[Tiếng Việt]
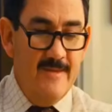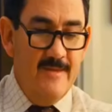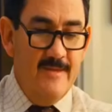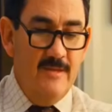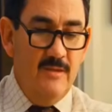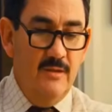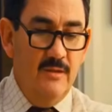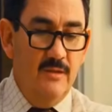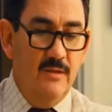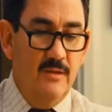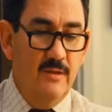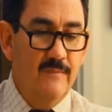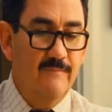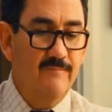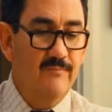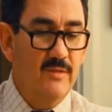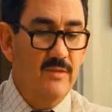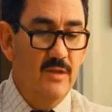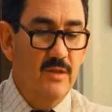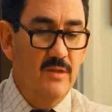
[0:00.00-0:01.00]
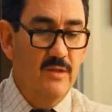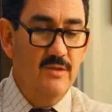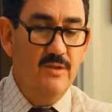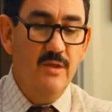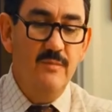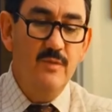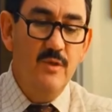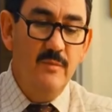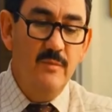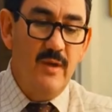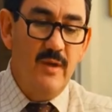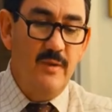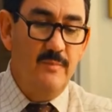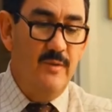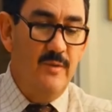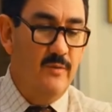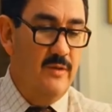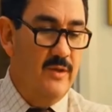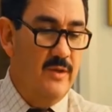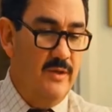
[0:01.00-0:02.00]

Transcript: nghị hiệu trưởng thành lập đội chạy đường dài và tham